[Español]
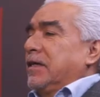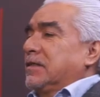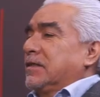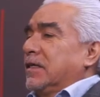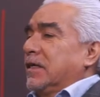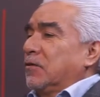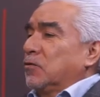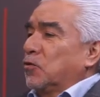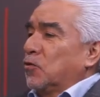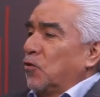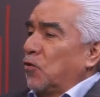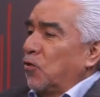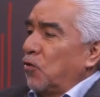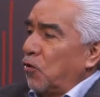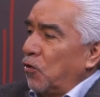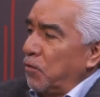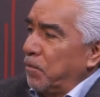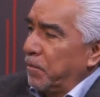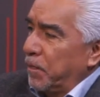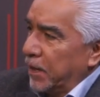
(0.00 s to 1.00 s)
ese otro
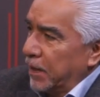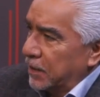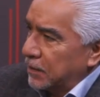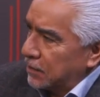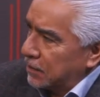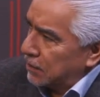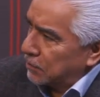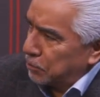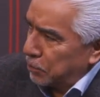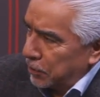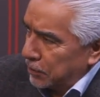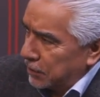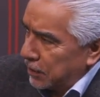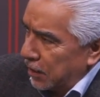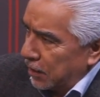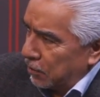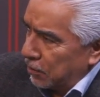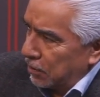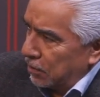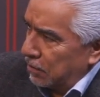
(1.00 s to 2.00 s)
golpe? Es después de
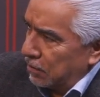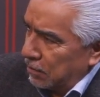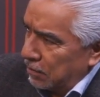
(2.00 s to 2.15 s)
la,